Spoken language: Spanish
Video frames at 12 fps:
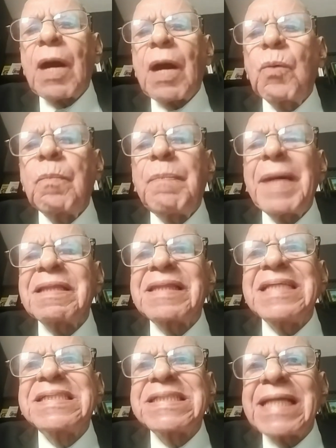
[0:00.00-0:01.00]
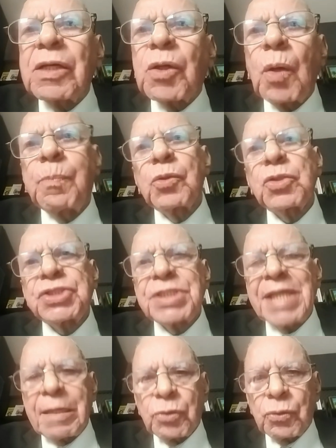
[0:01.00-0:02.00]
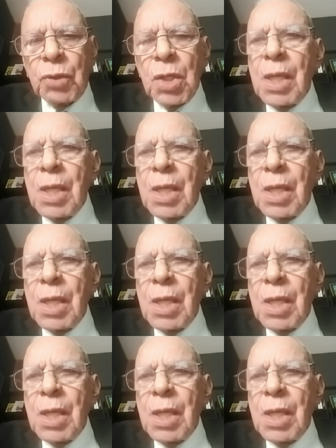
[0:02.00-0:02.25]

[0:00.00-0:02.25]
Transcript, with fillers: un 25%,